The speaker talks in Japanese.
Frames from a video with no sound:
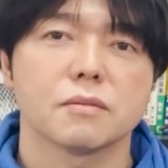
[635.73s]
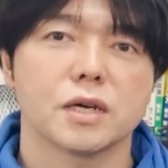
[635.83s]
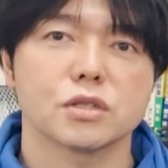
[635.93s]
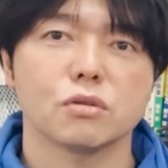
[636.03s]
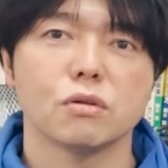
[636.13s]

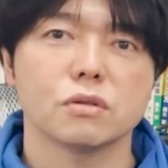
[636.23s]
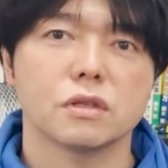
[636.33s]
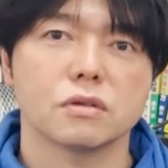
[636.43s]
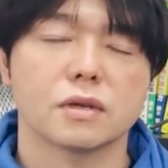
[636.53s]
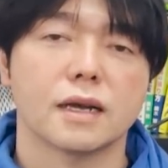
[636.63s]
まあ
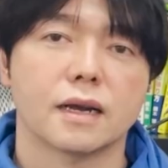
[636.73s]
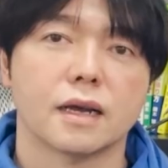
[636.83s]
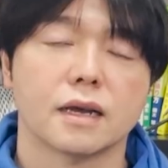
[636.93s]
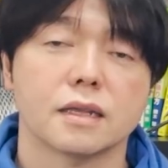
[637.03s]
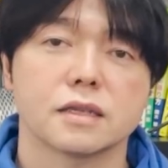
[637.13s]
ゾーンっていう考
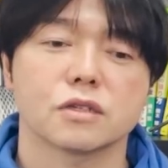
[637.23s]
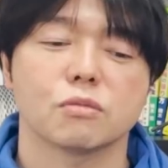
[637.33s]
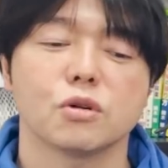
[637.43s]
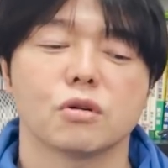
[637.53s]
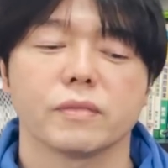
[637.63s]
え方ですけ
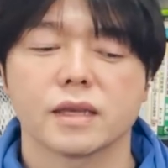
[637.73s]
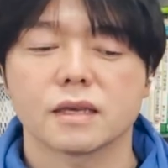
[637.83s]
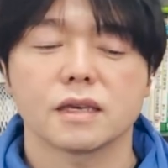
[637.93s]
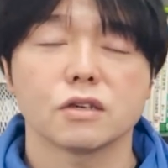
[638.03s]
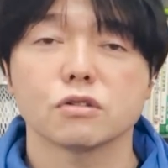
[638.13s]
ども、
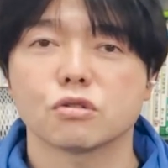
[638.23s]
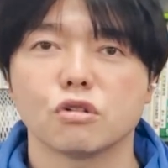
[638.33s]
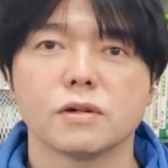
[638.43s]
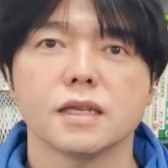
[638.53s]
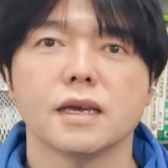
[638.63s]
結局
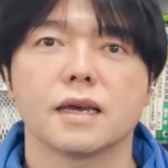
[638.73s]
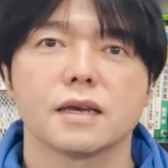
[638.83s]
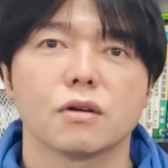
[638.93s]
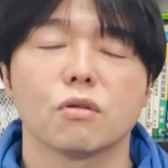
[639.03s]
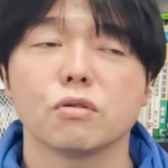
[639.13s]
相場で
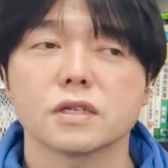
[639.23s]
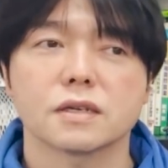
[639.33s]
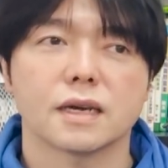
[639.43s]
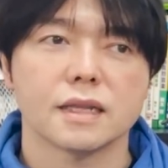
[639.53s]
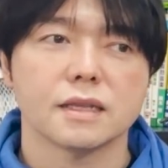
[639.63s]
大き
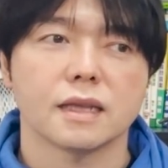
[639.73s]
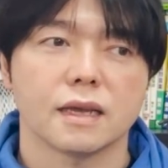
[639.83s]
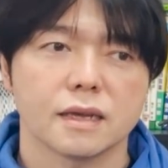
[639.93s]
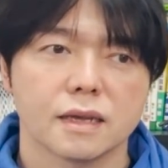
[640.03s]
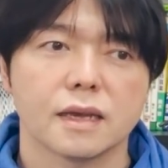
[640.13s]
く勝っ
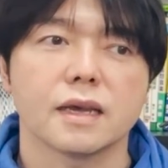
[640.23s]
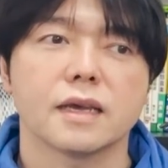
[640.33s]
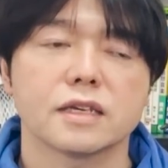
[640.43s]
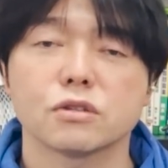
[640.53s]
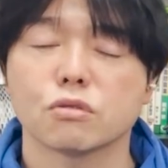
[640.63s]
て、
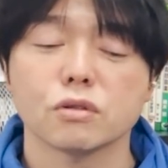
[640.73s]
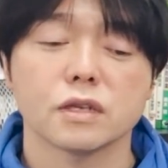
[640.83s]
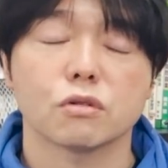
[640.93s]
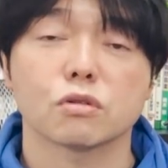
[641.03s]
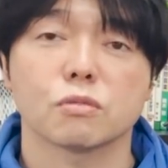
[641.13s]
えー、生き残っ
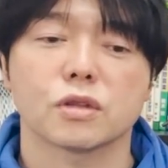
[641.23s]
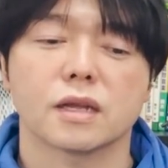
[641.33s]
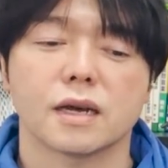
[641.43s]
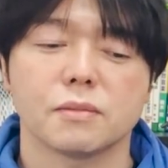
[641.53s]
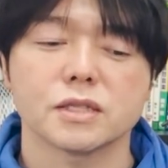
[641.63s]
ていこうと思っ
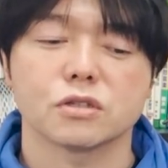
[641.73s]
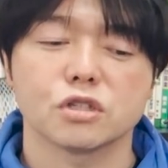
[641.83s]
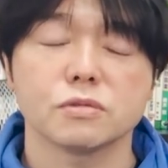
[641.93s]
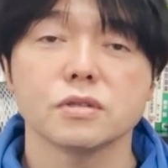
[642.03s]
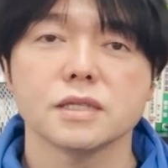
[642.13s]
たら、まず
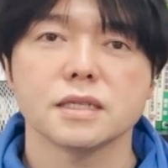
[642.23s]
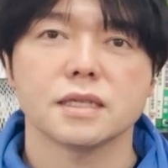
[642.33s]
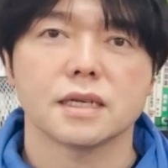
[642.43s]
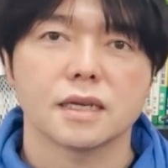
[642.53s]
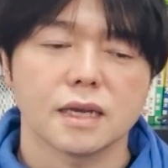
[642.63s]
自分自
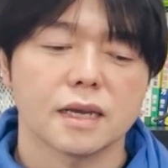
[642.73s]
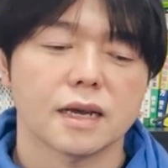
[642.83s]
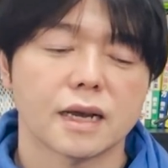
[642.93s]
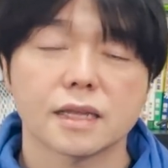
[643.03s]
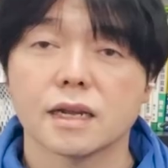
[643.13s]
身に
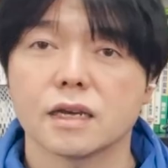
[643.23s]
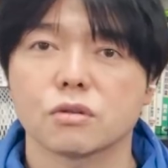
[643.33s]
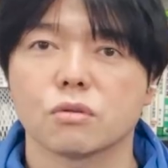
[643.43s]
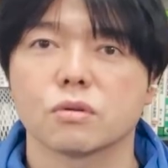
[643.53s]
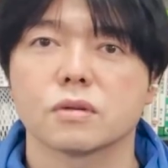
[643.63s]
勝たない
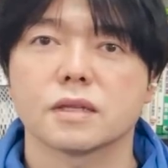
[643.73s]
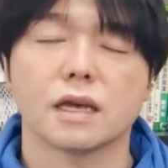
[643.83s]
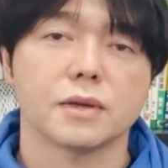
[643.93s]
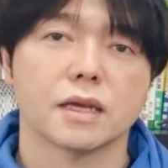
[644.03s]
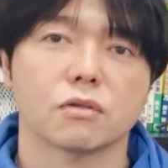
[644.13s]
と
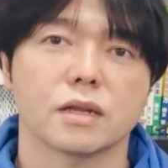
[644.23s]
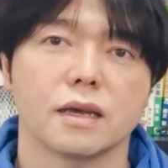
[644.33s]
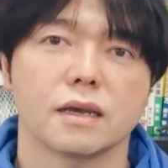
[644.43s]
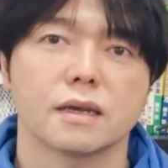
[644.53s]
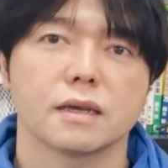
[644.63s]
ダメなので
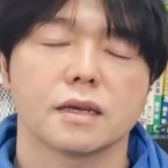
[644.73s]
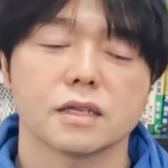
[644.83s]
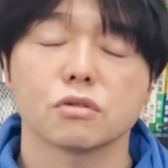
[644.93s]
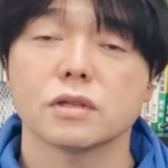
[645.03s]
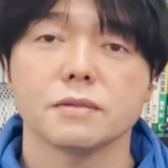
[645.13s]

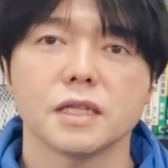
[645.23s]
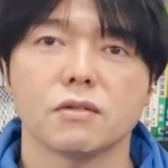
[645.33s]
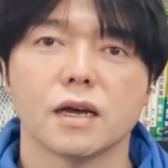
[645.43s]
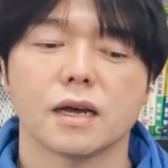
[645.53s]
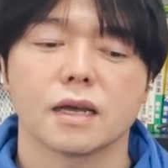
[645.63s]
ね。そういった意味で
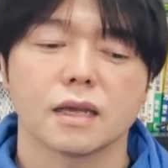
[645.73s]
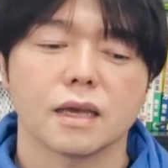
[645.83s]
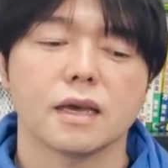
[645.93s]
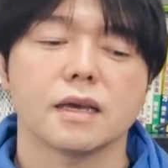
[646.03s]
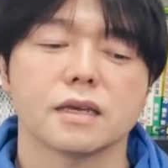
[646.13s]
は、
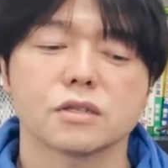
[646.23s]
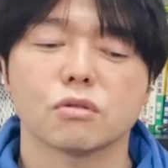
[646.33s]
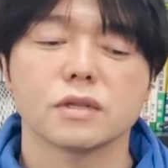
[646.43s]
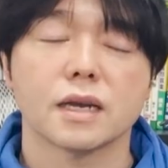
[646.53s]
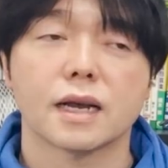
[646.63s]
えー、
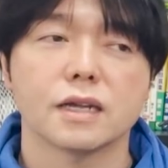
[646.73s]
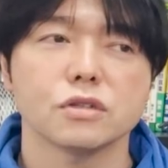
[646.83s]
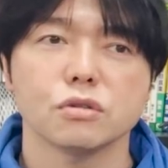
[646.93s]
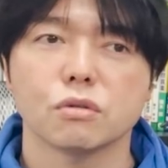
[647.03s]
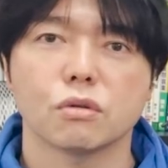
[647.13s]
そういった
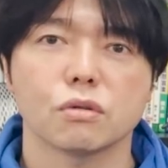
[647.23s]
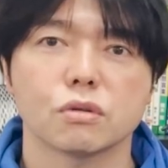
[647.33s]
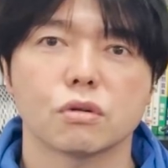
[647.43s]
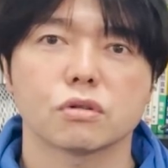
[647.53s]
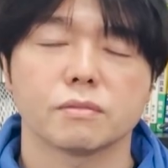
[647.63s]
感情
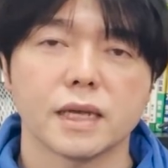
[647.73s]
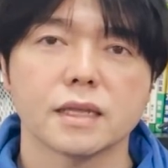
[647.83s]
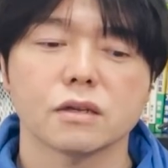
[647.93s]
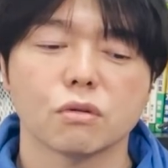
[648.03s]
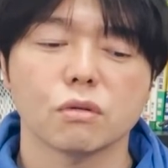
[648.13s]
コントロール、
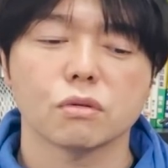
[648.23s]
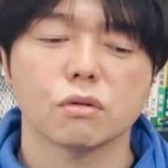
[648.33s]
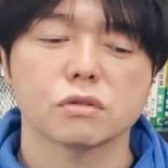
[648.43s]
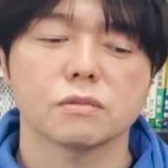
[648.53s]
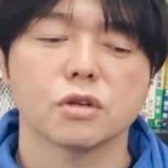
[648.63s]

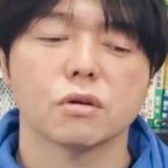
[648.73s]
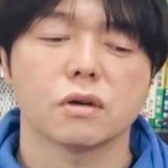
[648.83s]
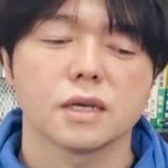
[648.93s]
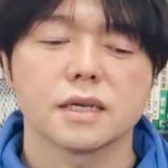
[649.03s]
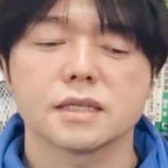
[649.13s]
メンタルコントロールというもの
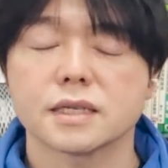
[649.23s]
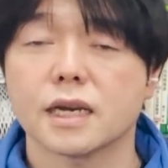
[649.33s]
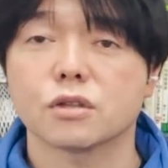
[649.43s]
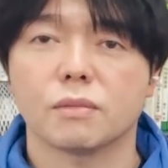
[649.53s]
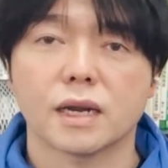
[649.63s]
をしっ
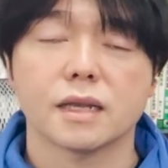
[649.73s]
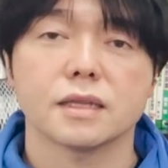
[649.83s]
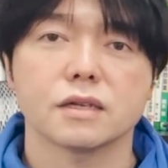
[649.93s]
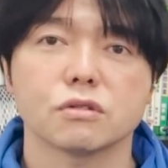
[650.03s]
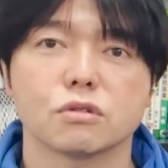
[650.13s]
かりと学
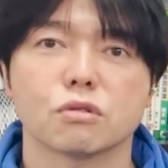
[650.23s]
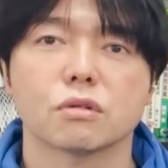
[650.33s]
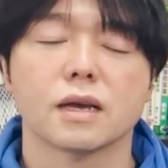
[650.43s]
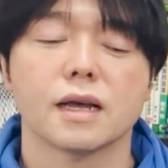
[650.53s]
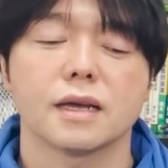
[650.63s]
んでいくというこ
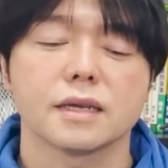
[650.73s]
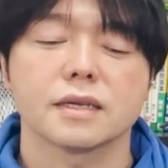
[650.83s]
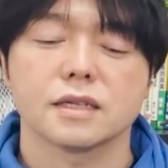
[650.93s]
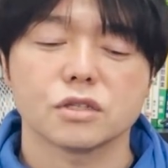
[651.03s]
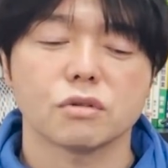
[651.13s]
とが
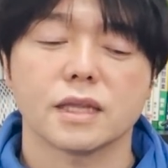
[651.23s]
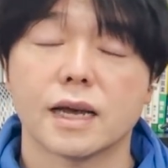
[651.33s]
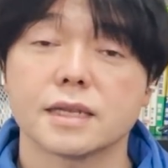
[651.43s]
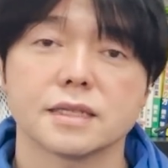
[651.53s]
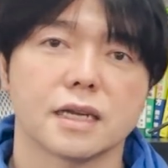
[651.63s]
非常に
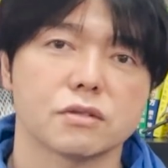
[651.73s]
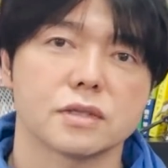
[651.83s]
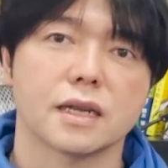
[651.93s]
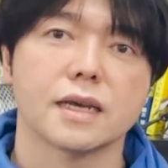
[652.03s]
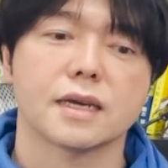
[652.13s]
大事になる
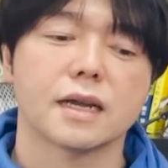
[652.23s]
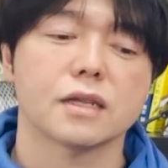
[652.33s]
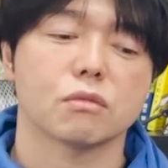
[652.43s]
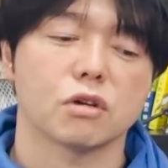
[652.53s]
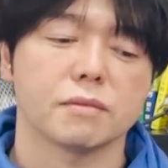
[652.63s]
んじゃないか
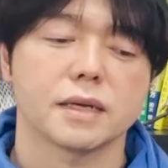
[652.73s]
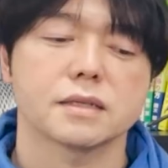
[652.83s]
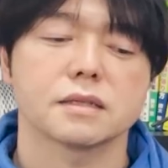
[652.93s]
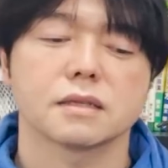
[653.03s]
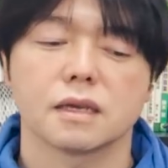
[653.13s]
なと思いま
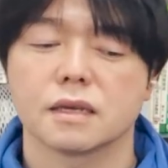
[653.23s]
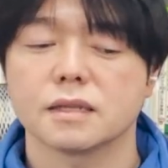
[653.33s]
す。